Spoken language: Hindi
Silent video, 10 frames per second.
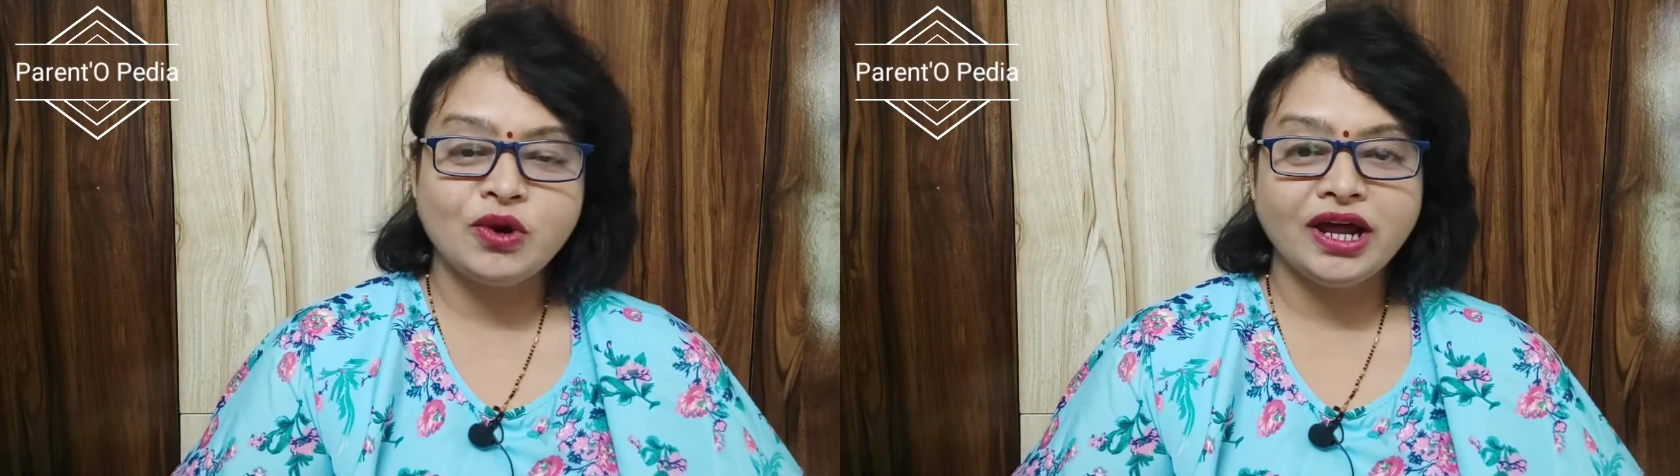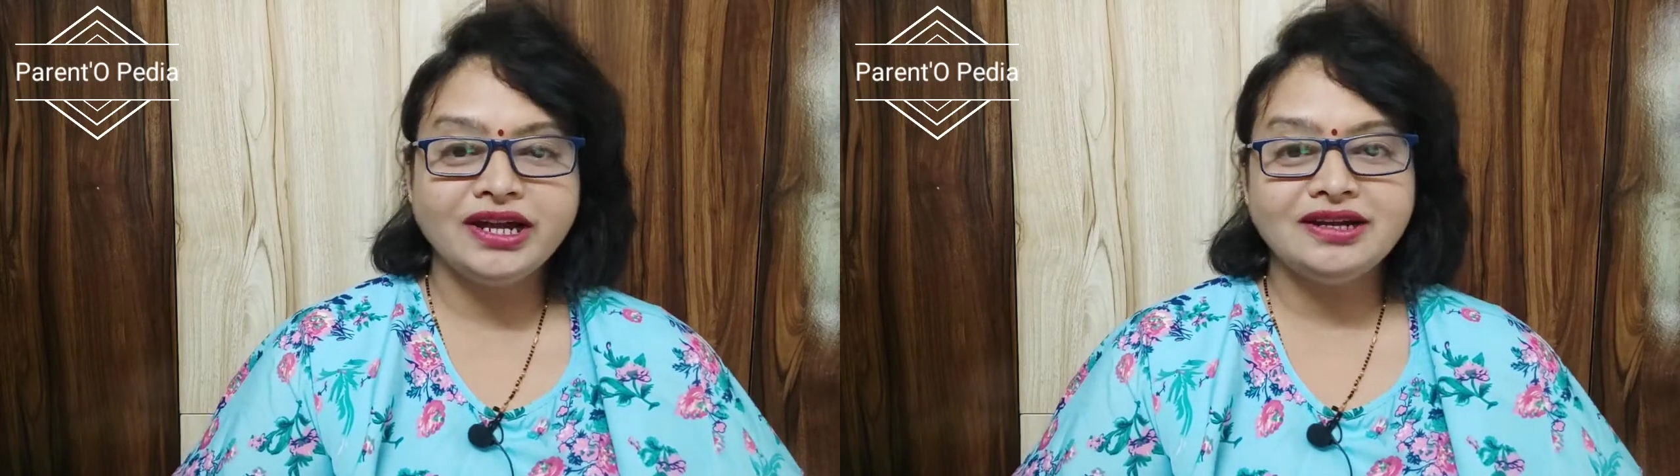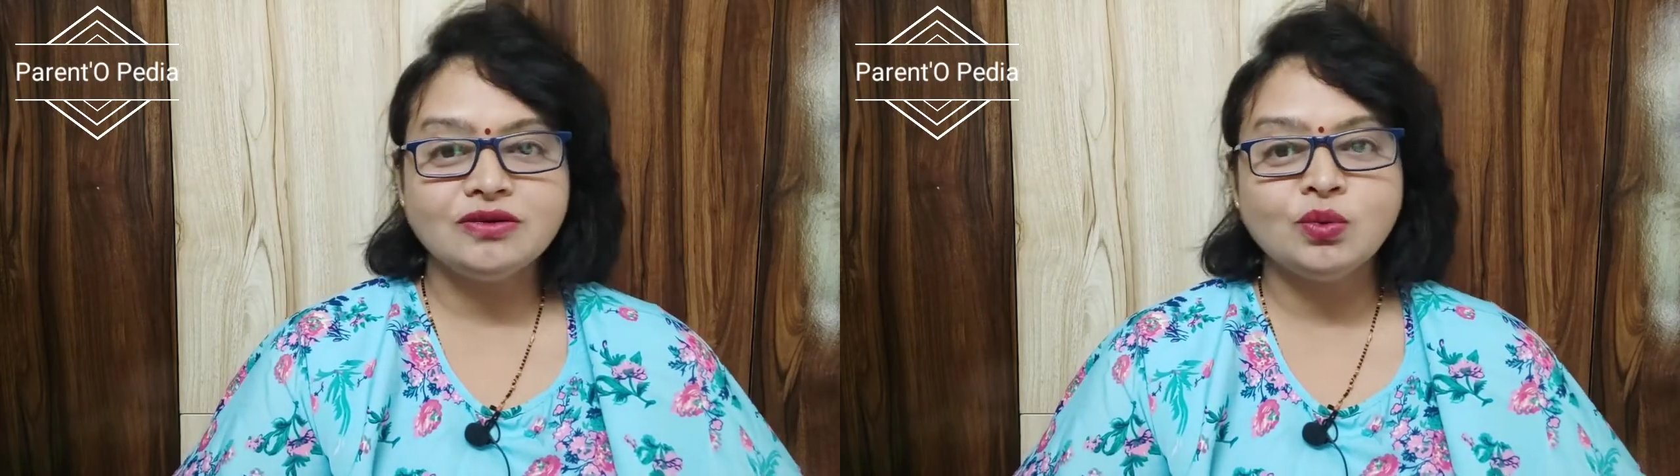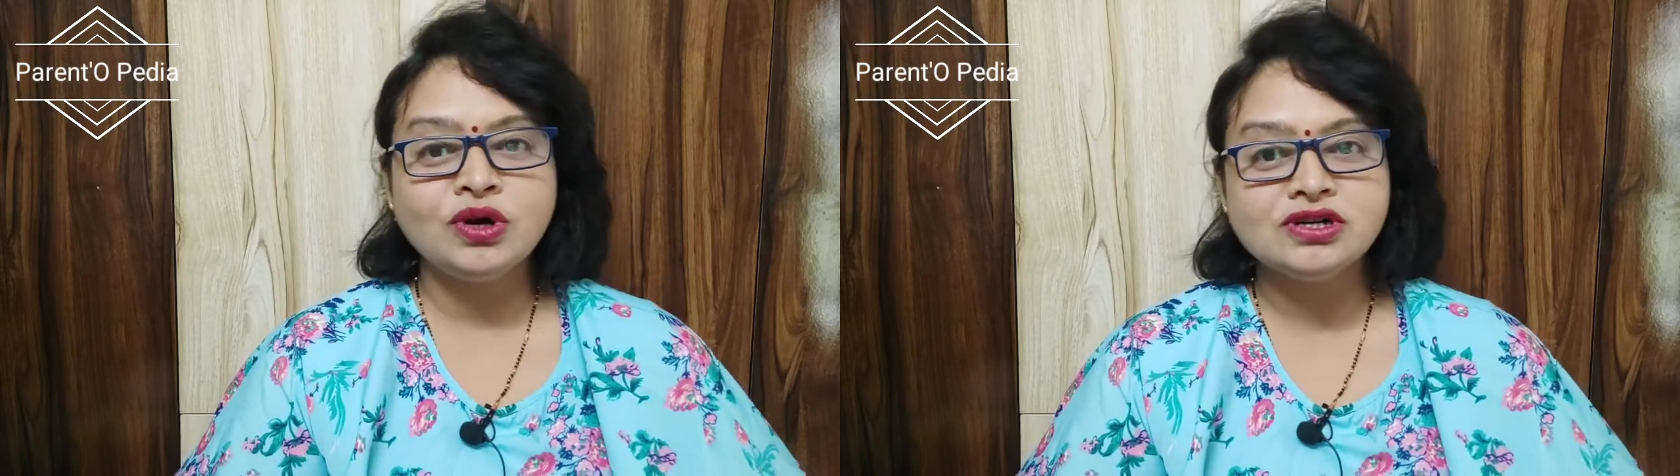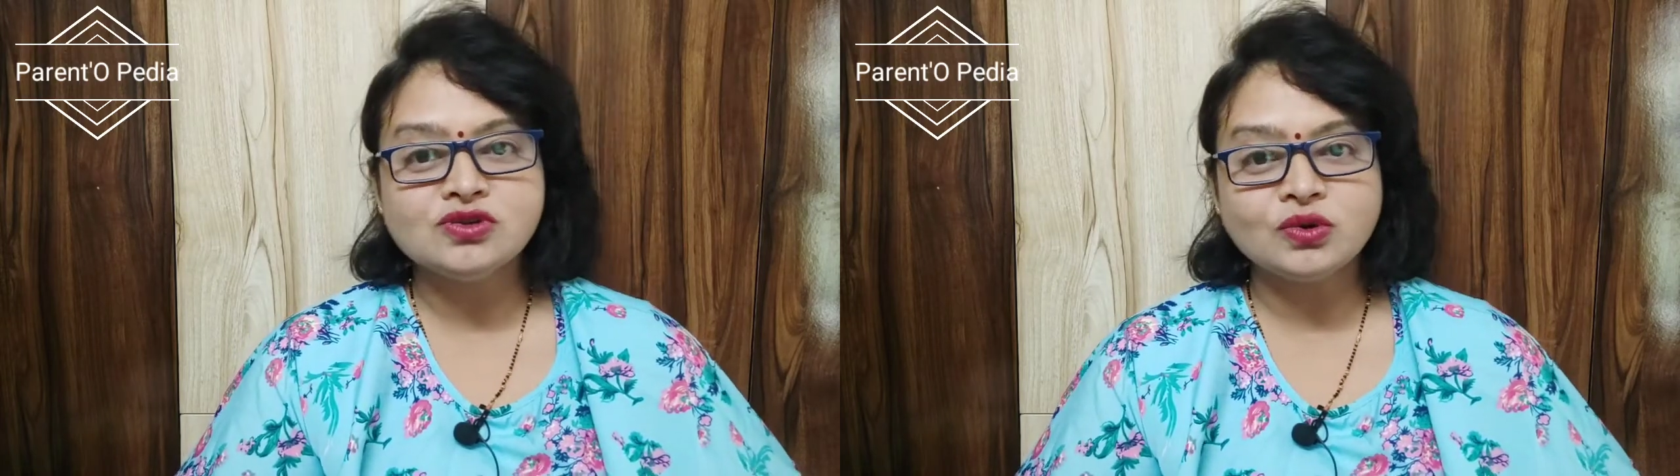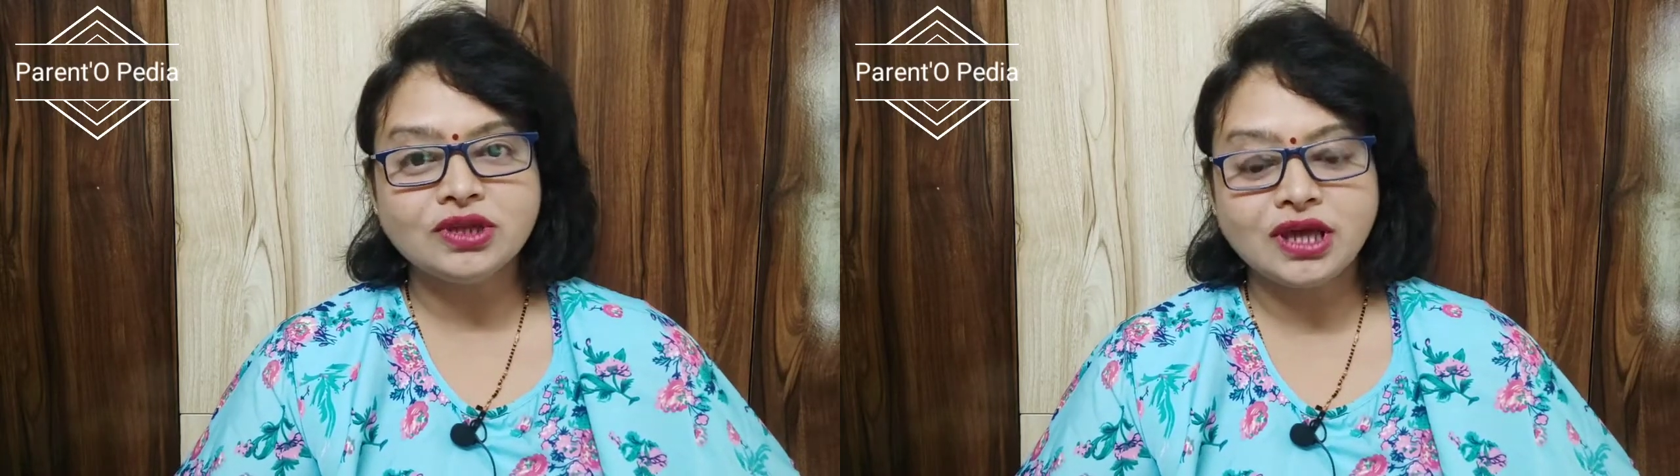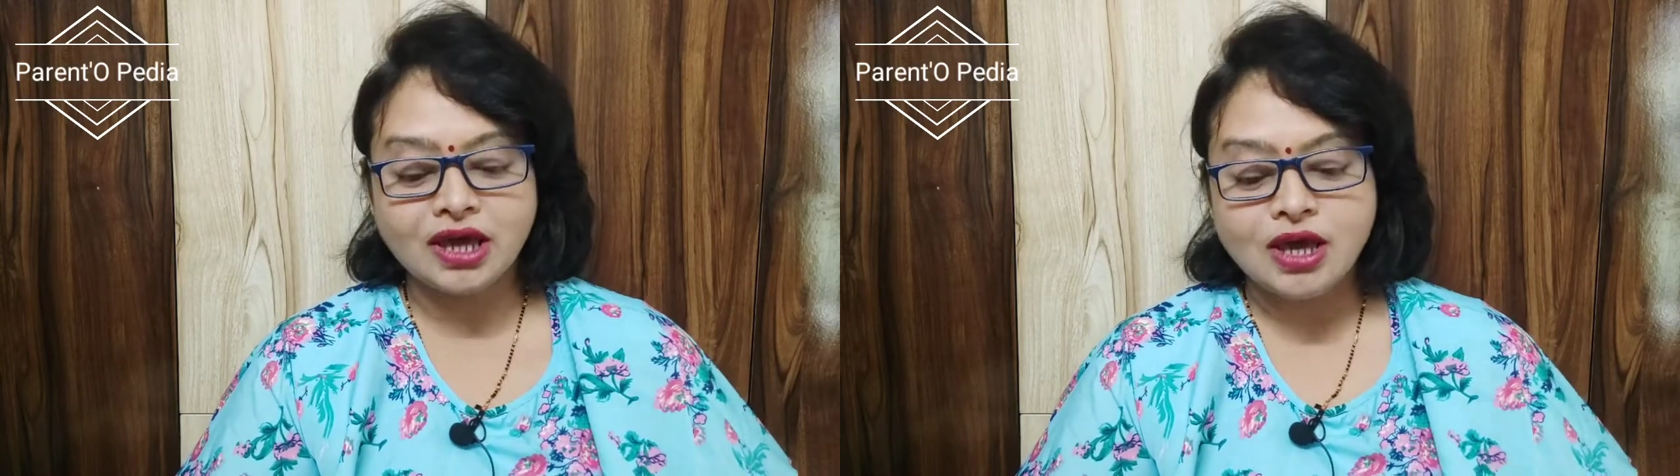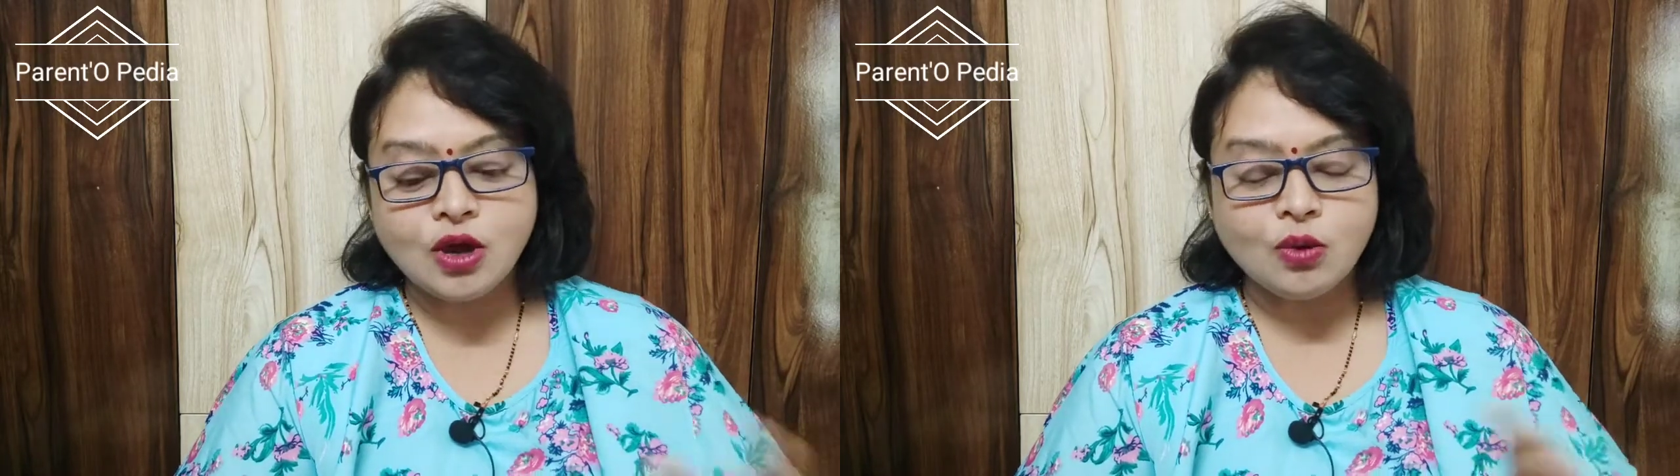पोलाइट वर्ड्स होते हैं